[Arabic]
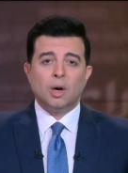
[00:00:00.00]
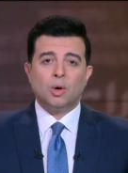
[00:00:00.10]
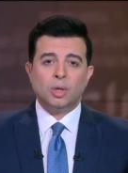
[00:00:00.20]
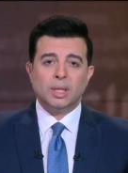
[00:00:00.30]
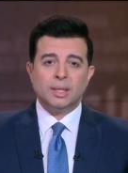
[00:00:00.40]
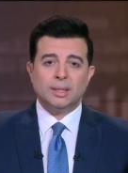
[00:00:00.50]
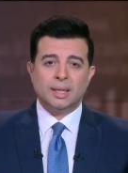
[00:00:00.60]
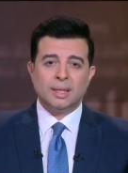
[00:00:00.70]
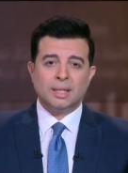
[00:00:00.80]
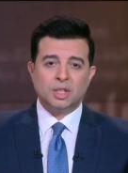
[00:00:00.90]

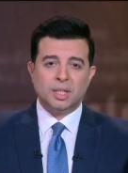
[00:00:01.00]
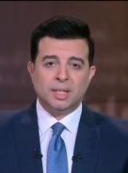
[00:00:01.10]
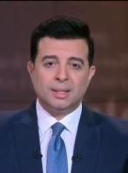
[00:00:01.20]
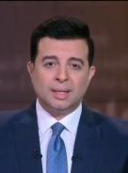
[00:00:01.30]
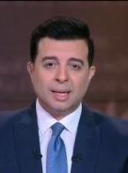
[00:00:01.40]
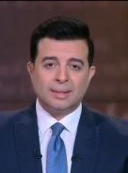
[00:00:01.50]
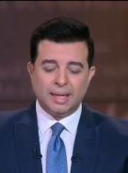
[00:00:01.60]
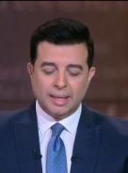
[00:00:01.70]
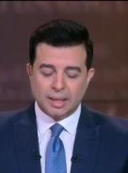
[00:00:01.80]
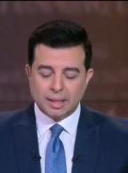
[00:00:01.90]
أعيد تجديد
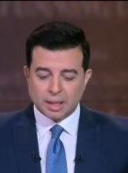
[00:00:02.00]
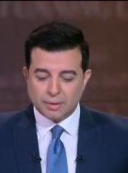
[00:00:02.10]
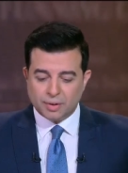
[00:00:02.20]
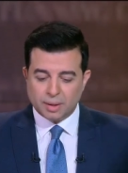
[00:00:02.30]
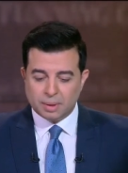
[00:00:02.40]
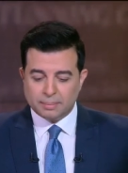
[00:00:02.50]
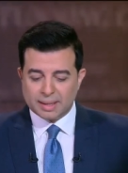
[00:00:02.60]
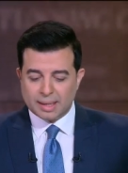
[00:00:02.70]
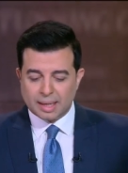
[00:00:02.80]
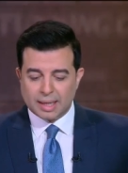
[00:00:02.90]
التحية لضيفي من
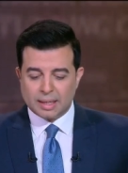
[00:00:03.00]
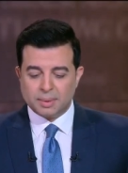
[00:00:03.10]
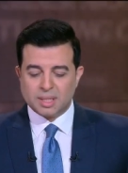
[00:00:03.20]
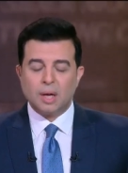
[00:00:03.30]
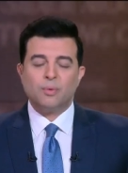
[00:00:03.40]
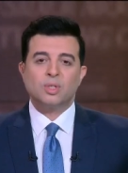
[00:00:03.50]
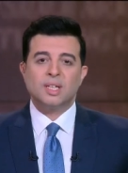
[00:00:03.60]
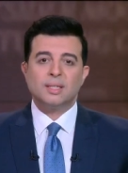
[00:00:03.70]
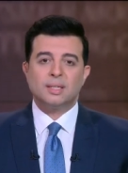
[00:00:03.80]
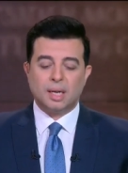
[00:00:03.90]
بغداد الكاتب الصحفي
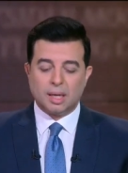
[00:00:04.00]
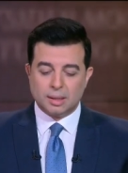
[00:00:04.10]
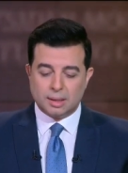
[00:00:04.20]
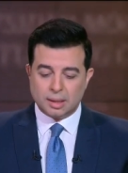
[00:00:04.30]
الأستاذ رعد